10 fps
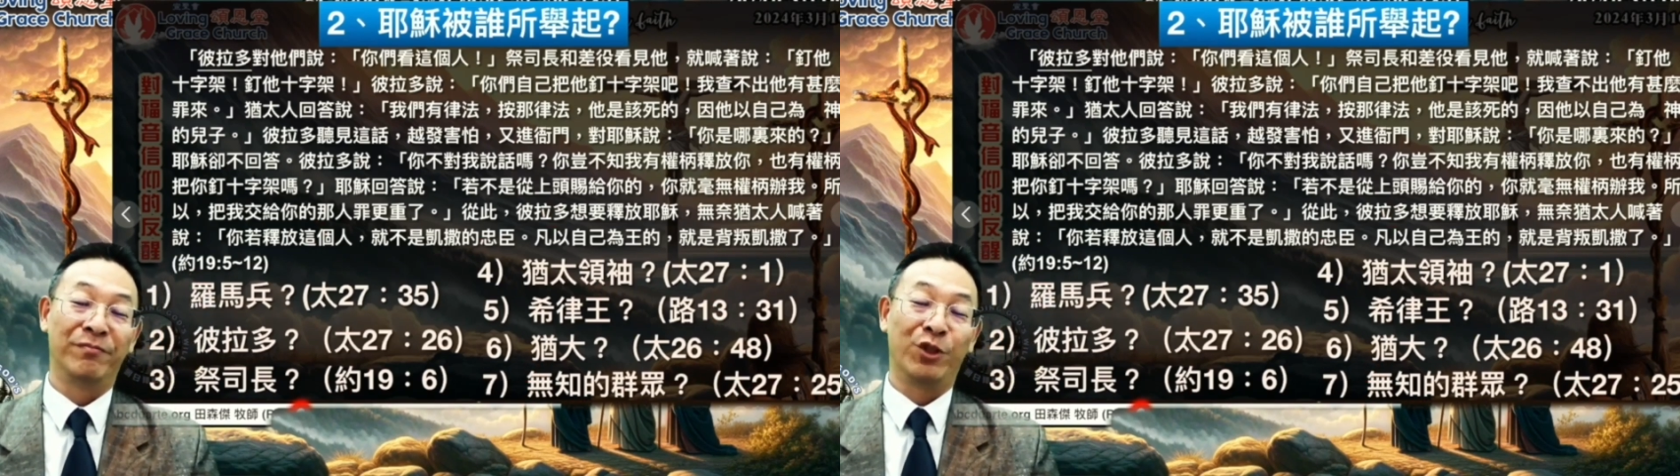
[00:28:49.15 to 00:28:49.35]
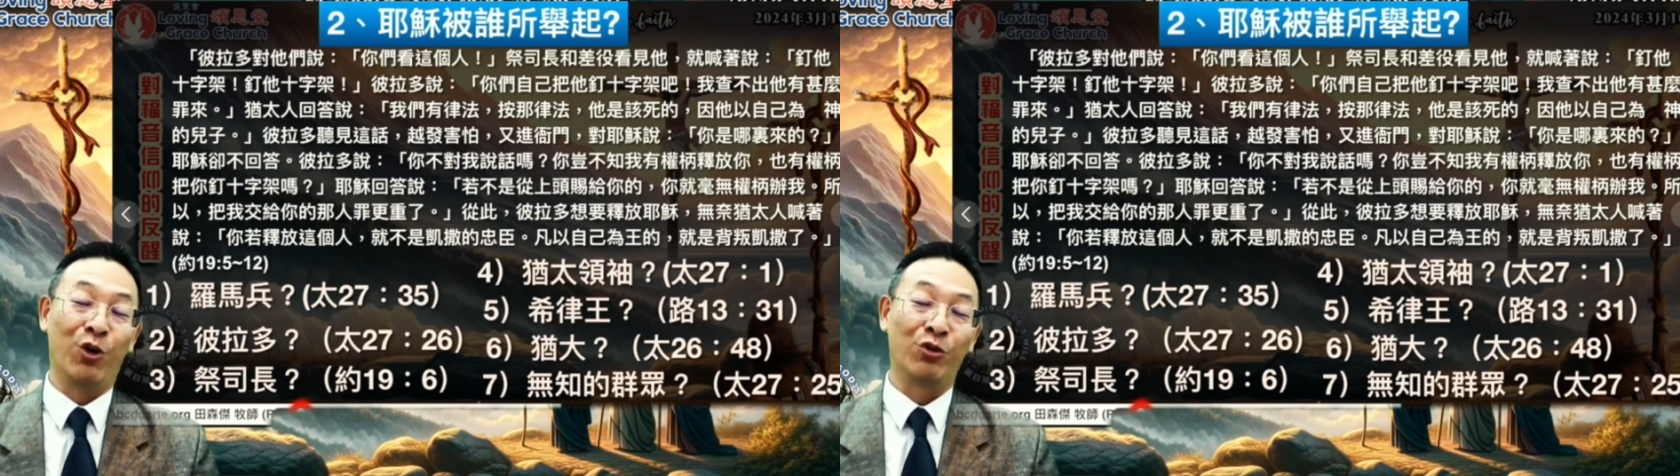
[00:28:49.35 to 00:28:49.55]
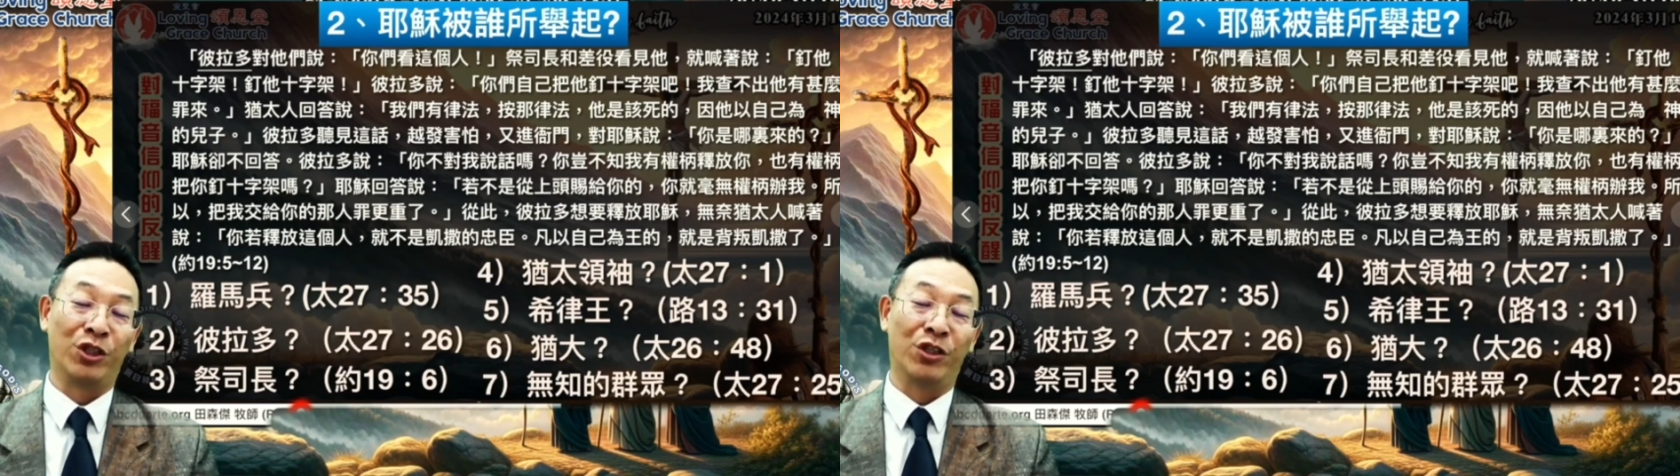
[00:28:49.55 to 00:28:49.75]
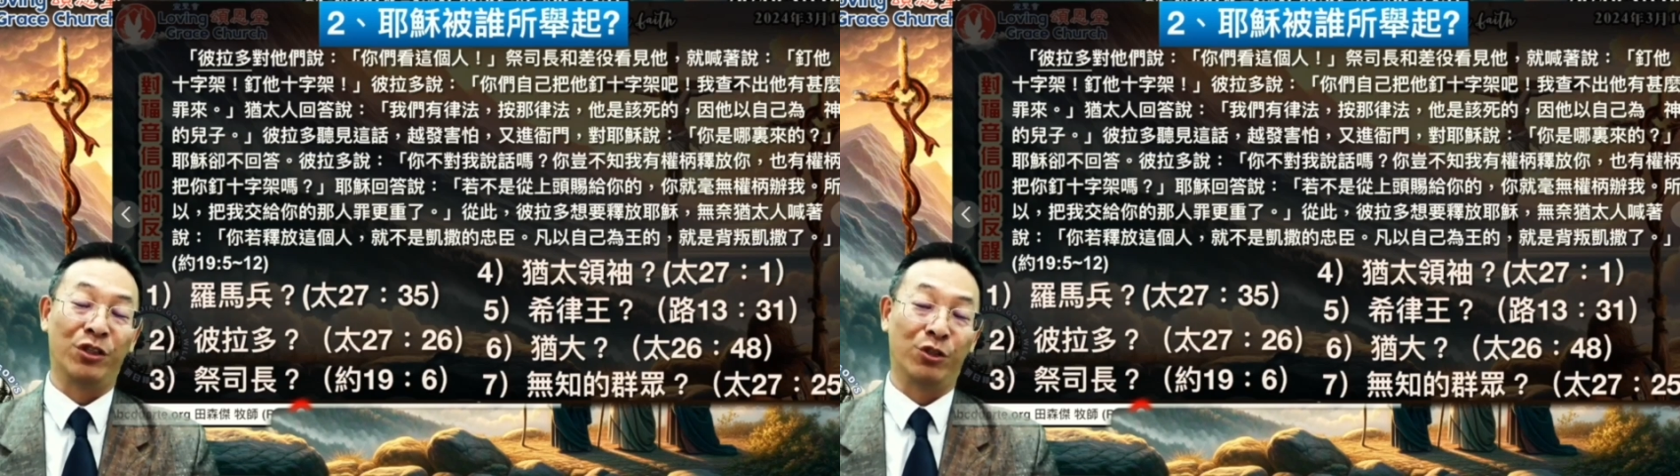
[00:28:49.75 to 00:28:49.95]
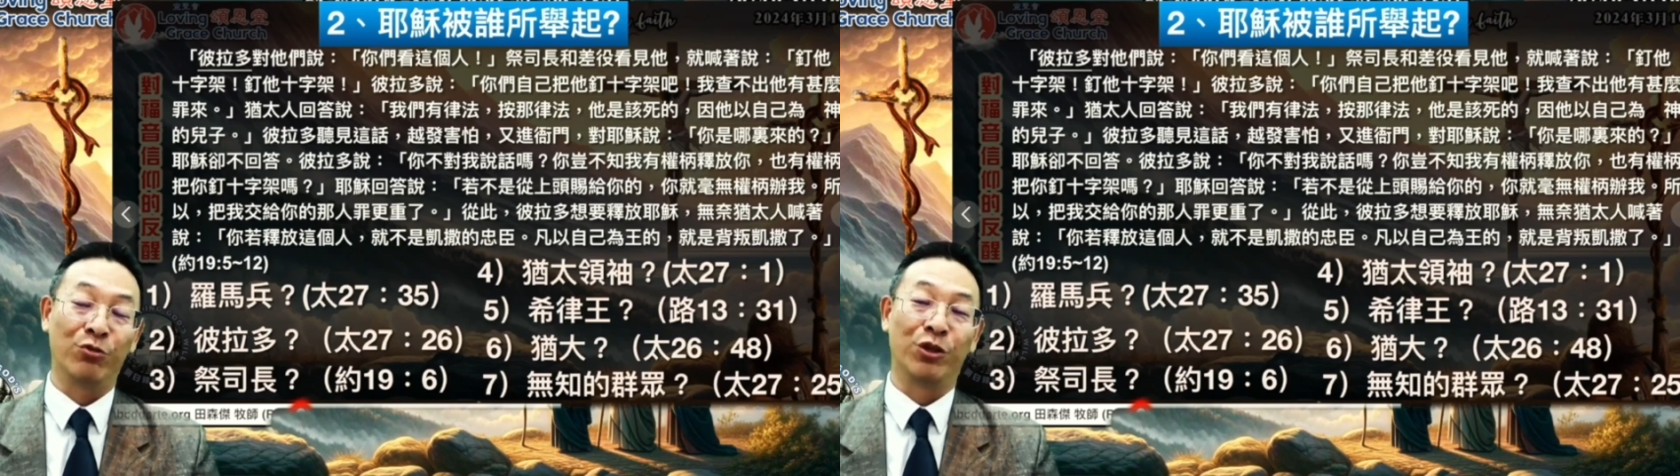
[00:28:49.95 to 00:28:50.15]
都是
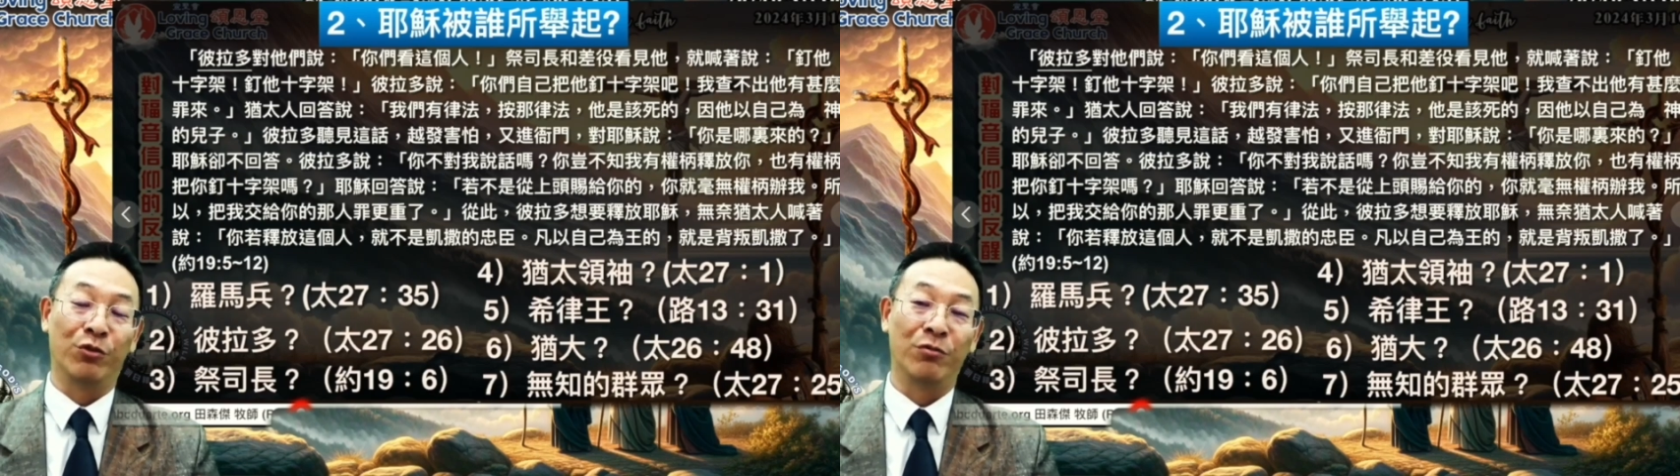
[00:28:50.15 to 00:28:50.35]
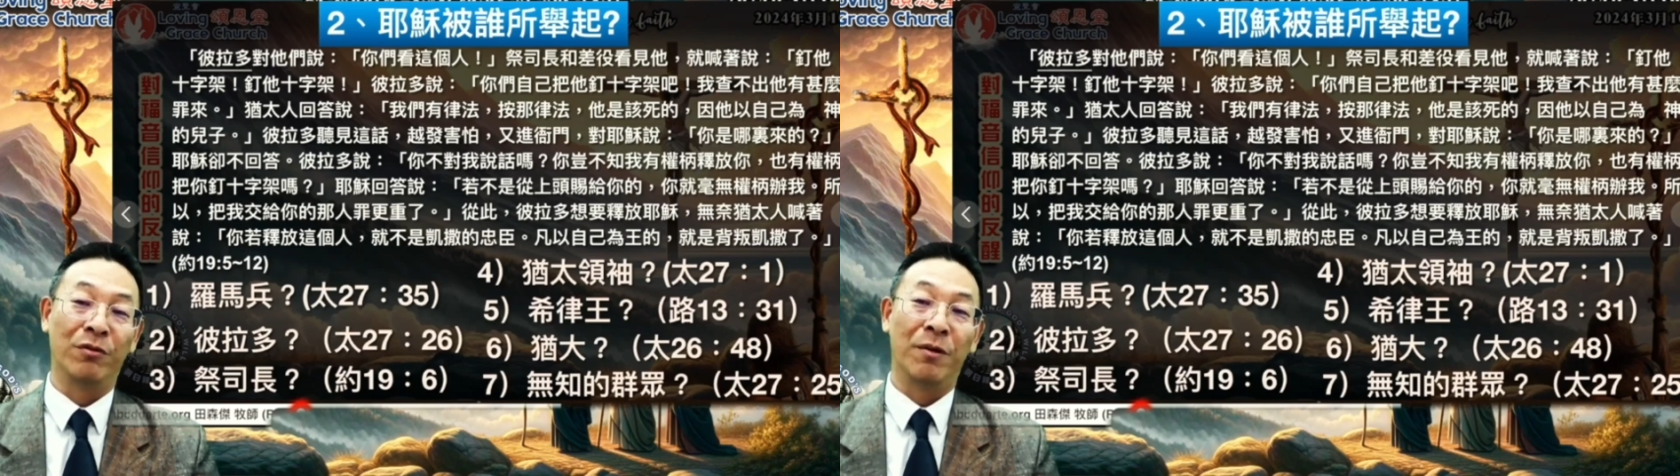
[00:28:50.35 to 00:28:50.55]
凶手